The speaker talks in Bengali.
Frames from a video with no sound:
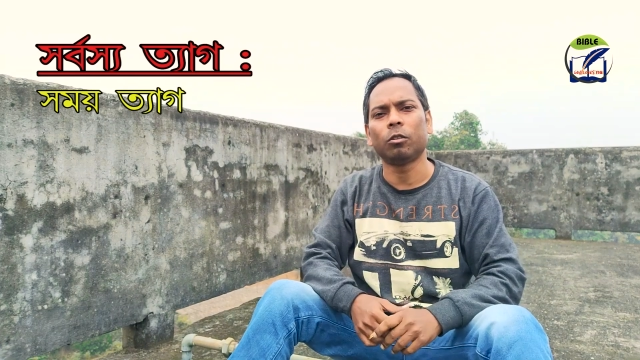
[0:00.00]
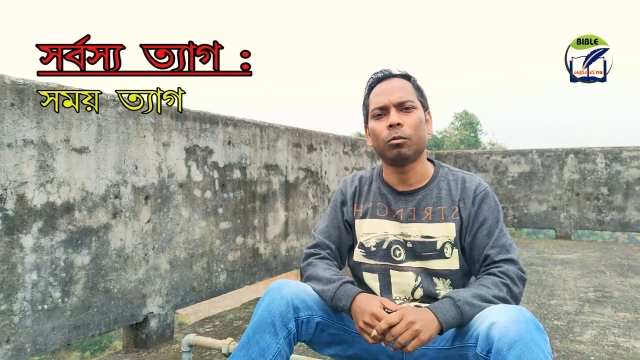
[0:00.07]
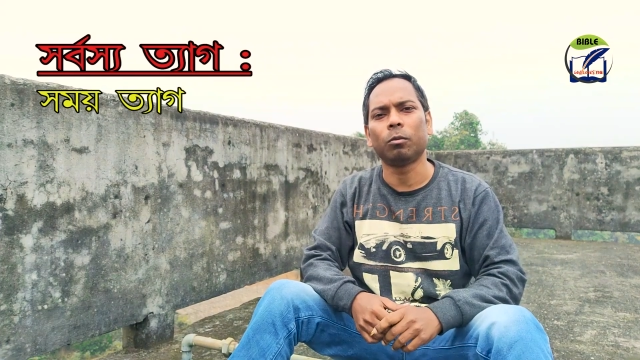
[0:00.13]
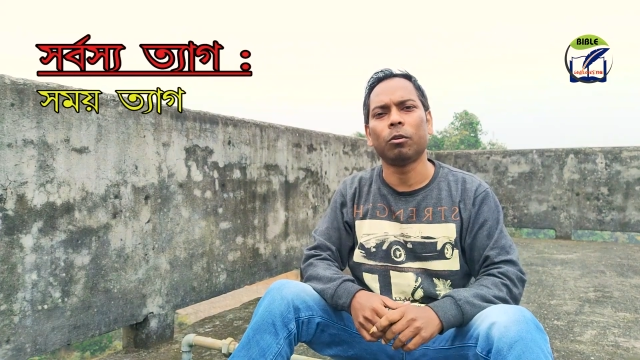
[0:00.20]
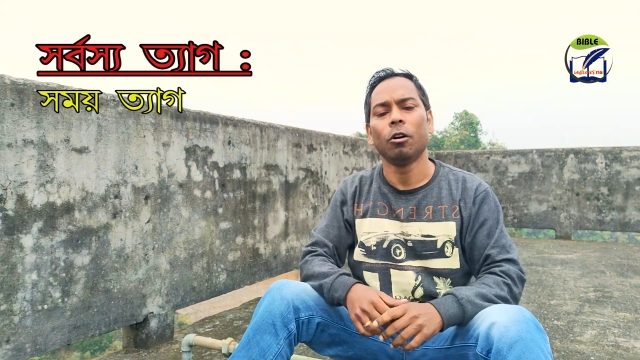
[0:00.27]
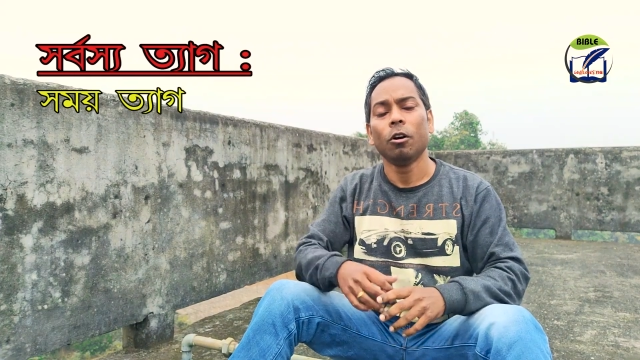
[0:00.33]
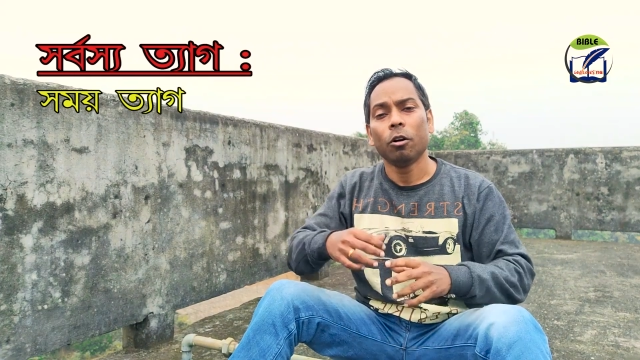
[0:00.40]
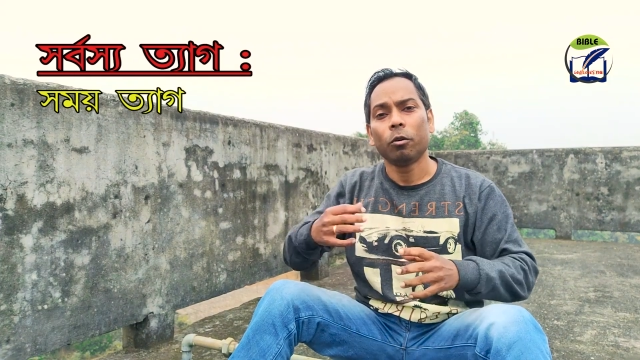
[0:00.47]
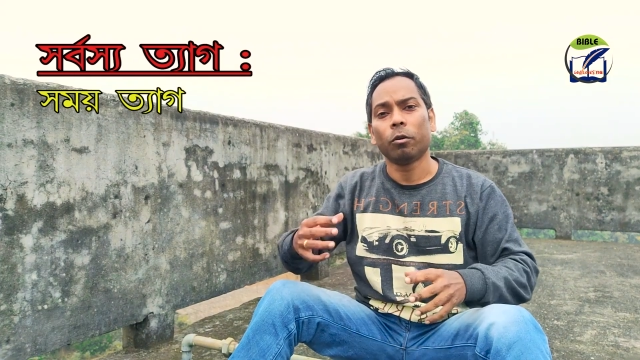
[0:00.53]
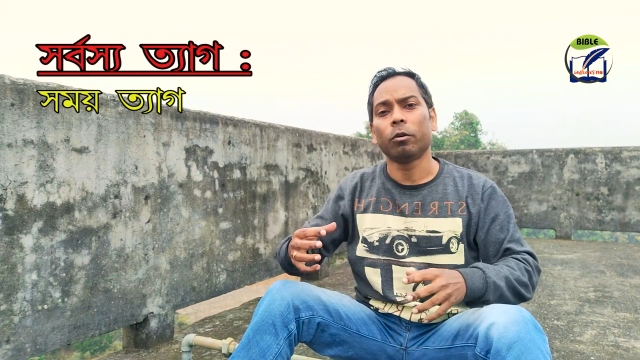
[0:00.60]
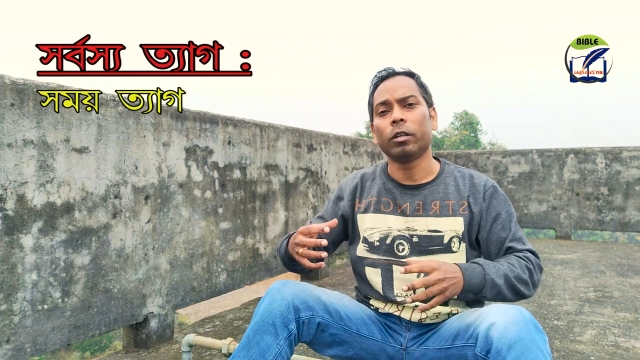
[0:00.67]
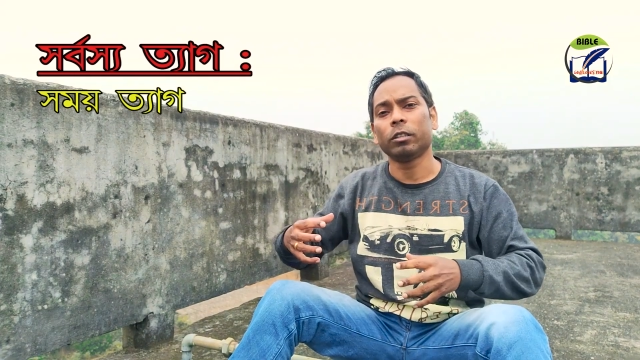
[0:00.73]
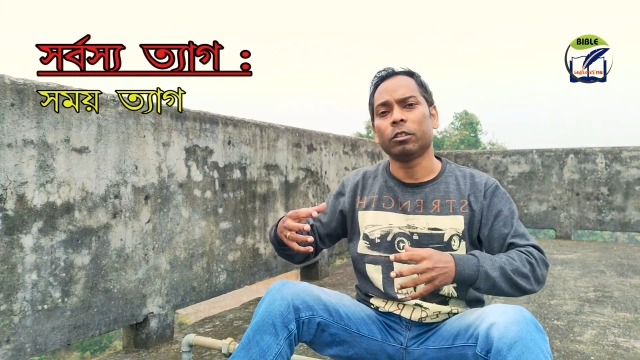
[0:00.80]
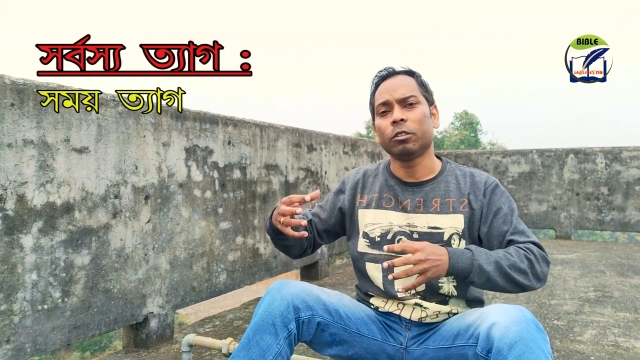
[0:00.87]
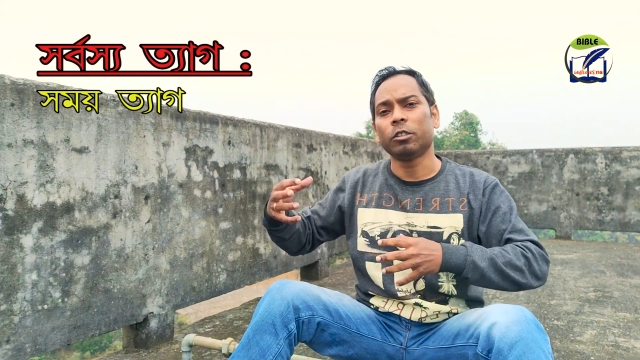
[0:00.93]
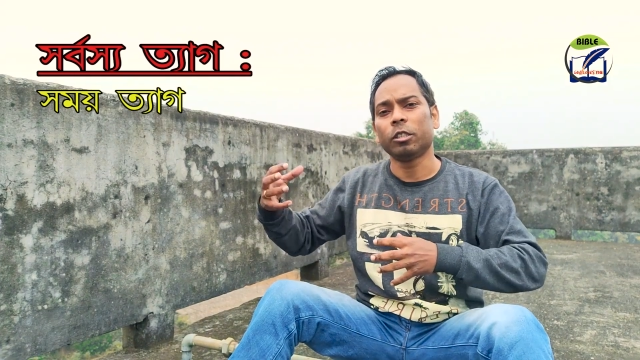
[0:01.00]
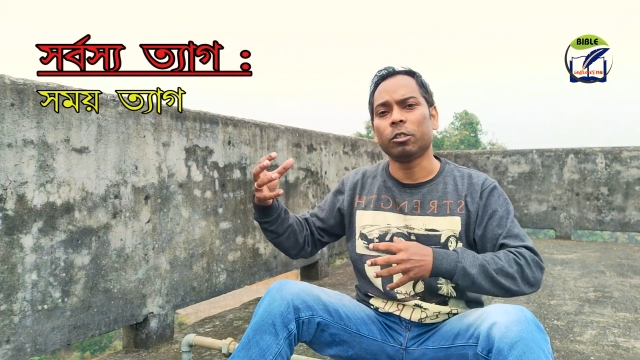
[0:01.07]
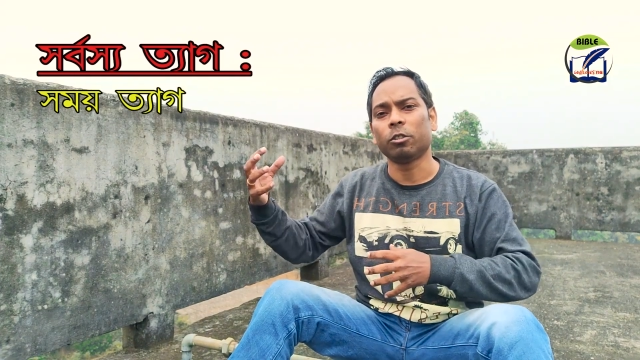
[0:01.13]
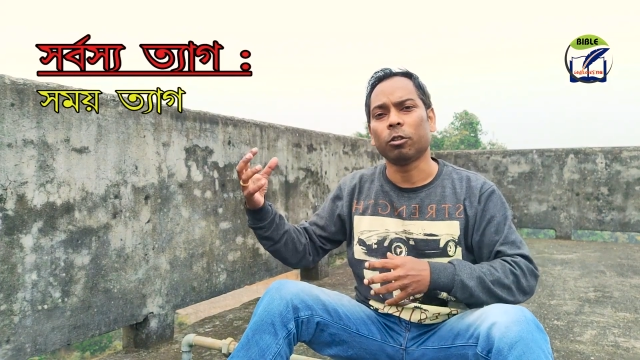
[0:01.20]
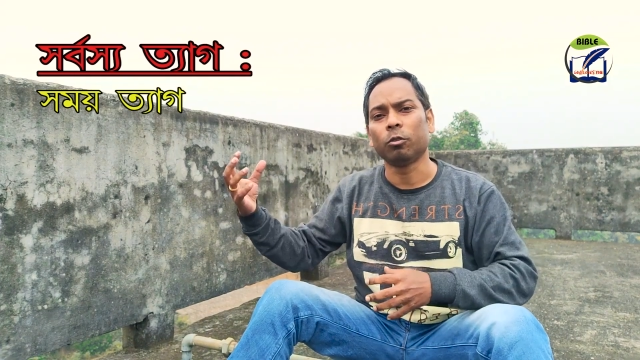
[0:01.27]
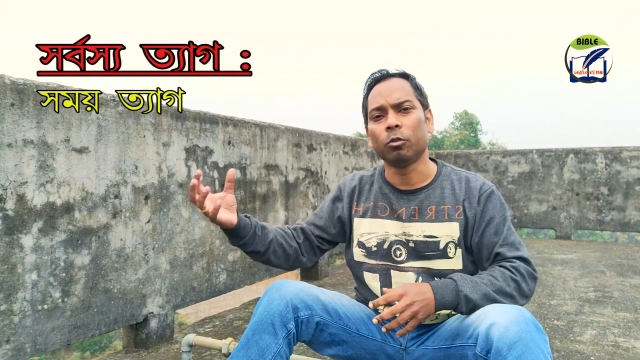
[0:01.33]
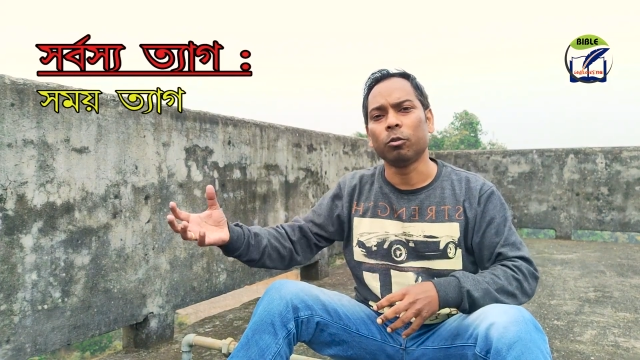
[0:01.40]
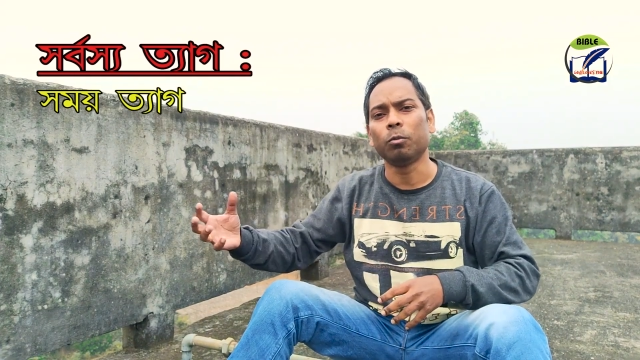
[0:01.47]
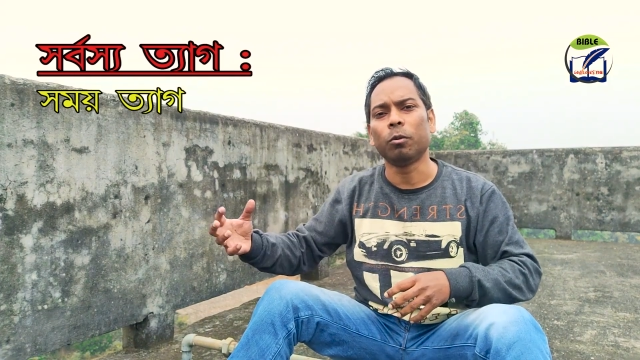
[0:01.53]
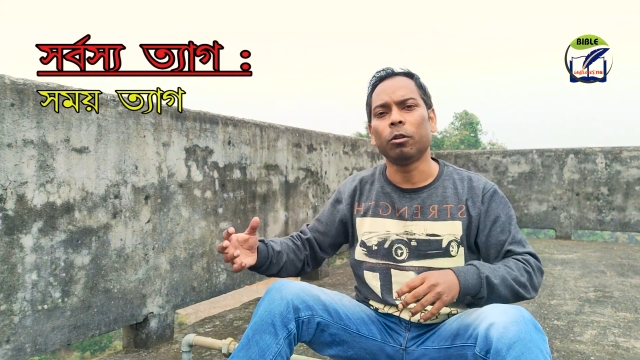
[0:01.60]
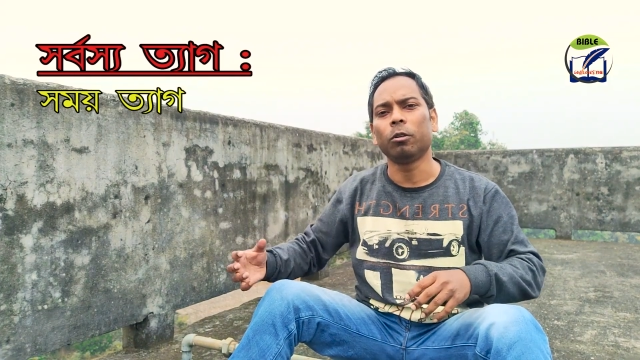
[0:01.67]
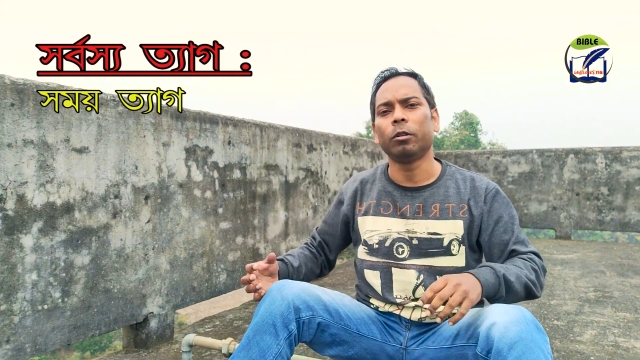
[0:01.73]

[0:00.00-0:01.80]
করব কোনো একজন শিষ্য দুর্বল